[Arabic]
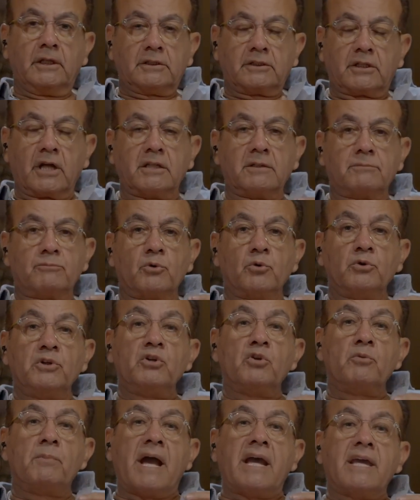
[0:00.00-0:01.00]
طيب قولي
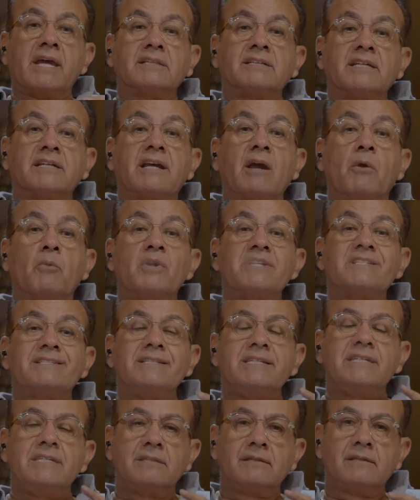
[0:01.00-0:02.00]
له بقى يا
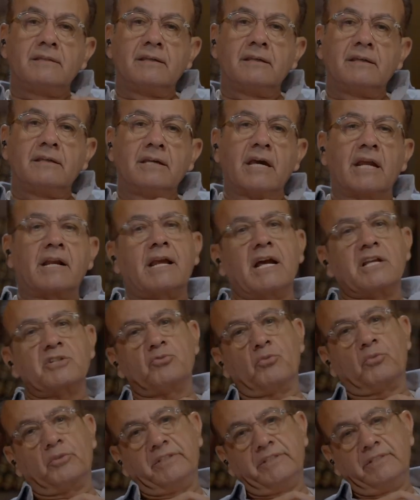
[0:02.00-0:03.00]
تتجوزني يرجع
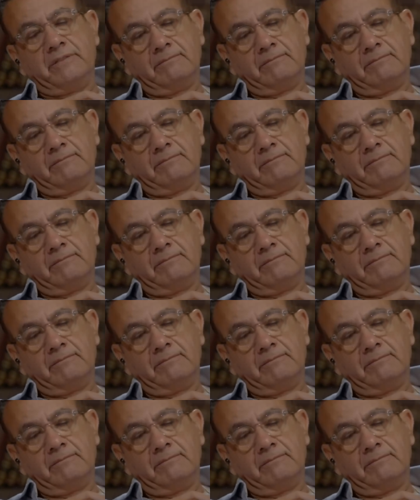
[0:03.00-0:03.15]
شغلي